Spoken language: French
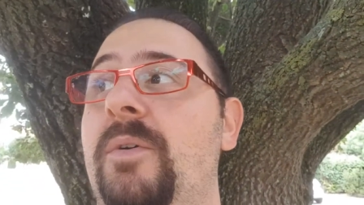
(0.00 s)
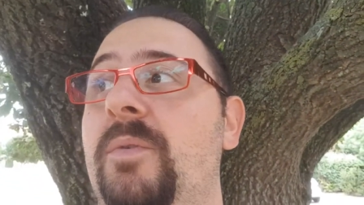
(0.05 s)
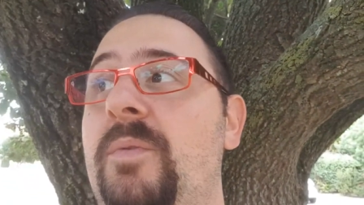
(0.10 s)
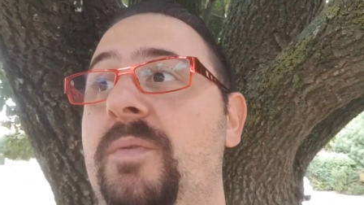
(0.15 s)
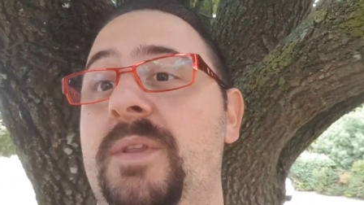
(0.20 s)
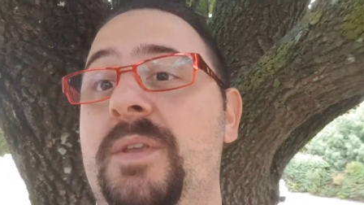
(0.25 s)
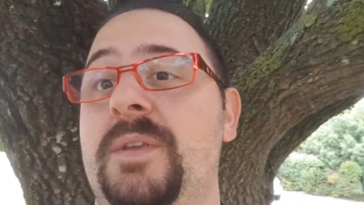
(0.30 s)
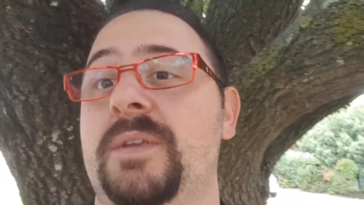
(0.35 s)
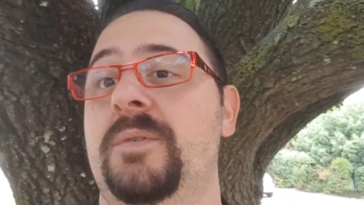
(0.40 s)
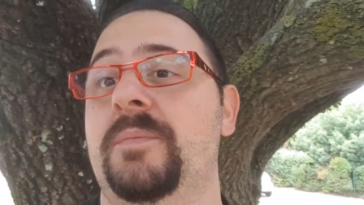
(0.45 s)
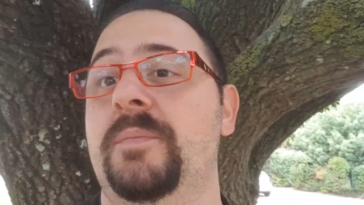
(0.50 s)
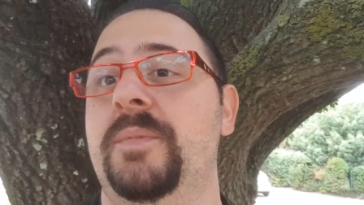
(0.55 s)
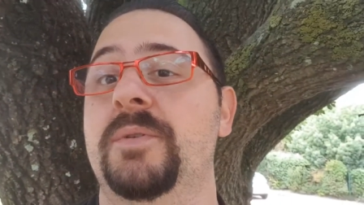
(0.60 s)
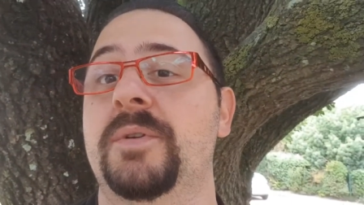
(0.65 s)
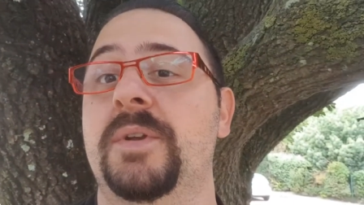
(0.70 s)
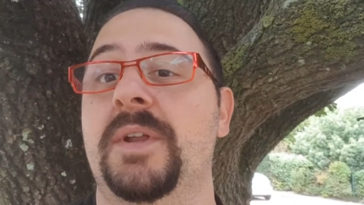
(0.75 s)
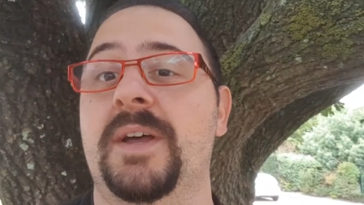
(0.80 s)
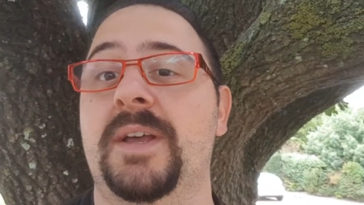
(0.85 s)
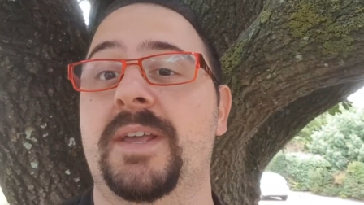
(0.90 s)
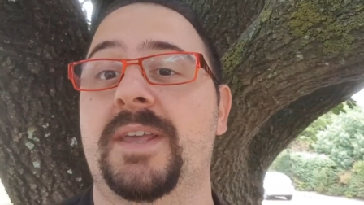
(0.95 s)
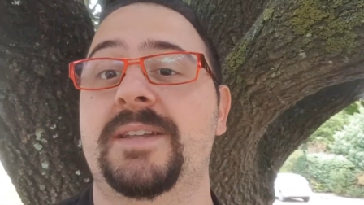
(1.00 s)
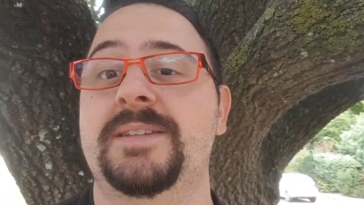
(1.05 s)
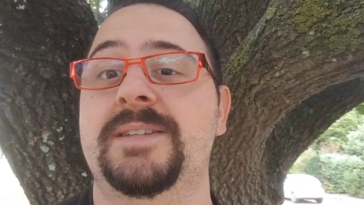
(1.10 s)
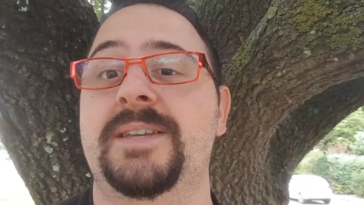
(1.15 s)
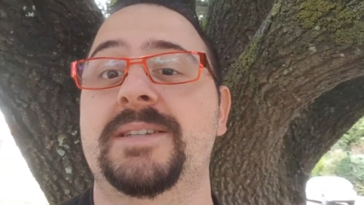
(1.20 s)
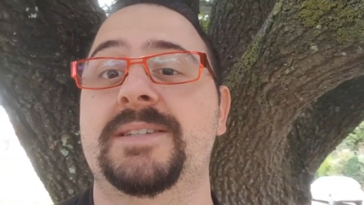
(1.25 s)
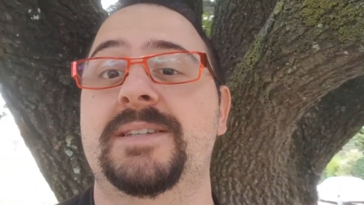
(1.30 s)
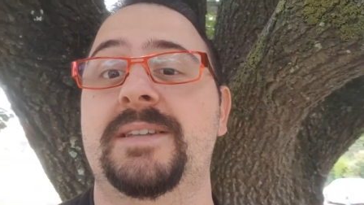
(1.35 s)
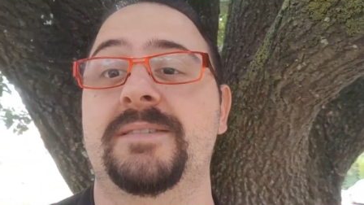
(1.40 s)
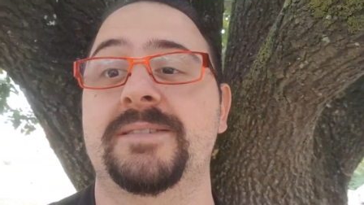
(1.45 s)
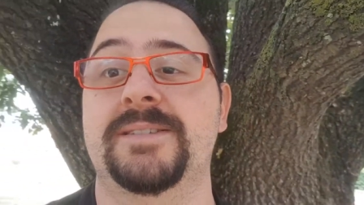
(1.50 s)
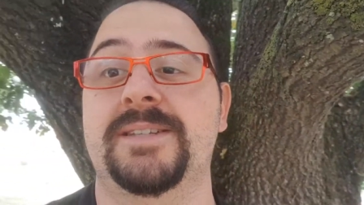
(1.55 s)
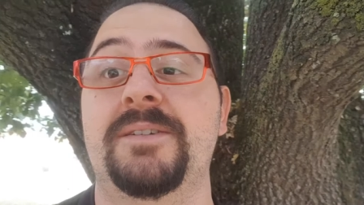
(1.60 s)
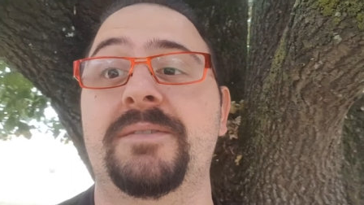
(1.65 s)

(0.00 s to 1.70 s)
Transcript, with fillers: on est au milieu d'un quartier résidentiel,